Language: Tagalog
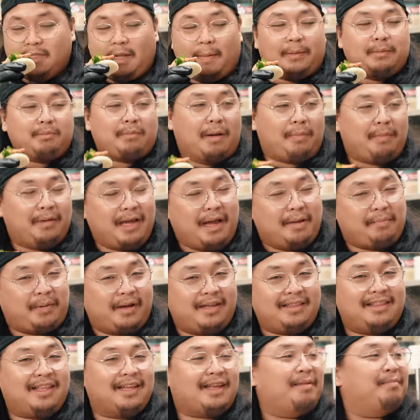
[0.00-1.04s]
Dapat mamaya
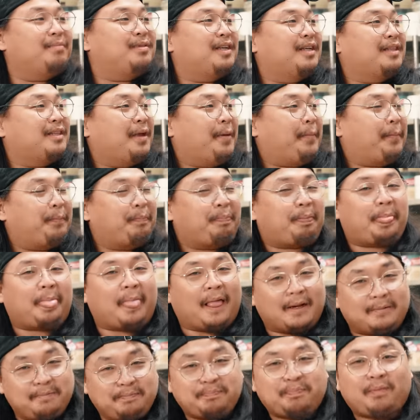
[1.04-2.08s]
pa yung tikim shot eh.
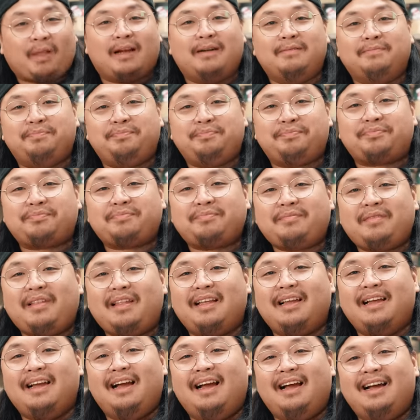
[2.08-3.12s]
Pero
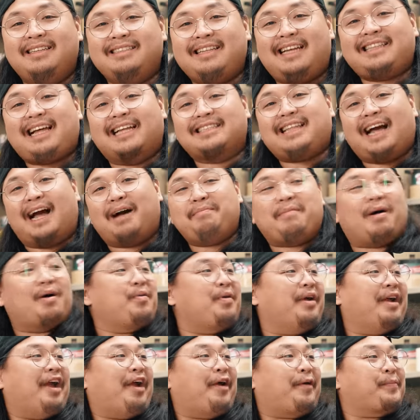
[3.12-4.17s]
nandito na tayo. Natatakam
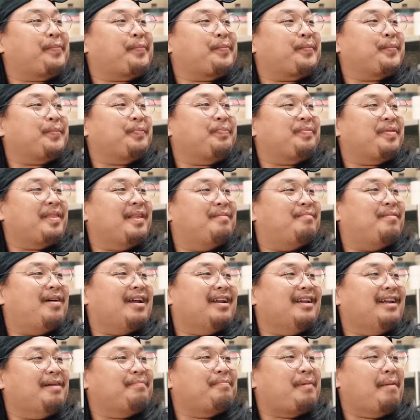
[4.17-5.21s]
ako eh. Mm.
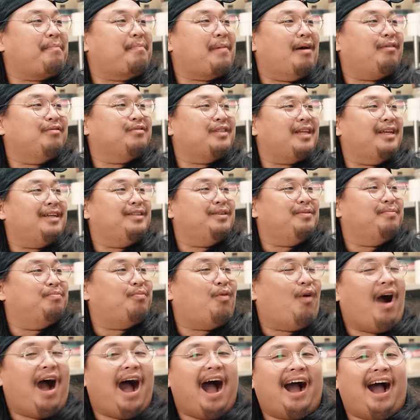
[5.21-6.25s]
Parang nagpa-fountain yung
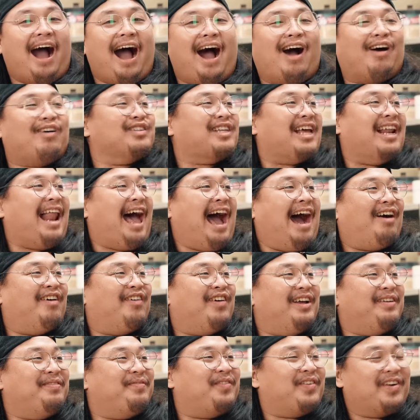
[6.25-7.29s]
bunganga ako sa
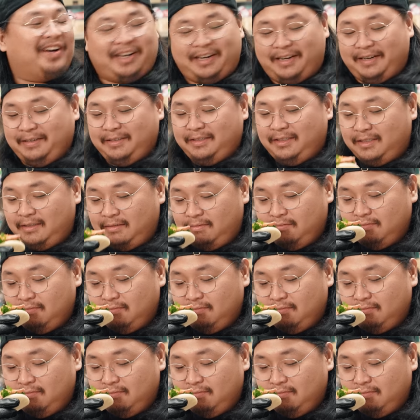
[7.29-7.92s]
laway, pre. Mm.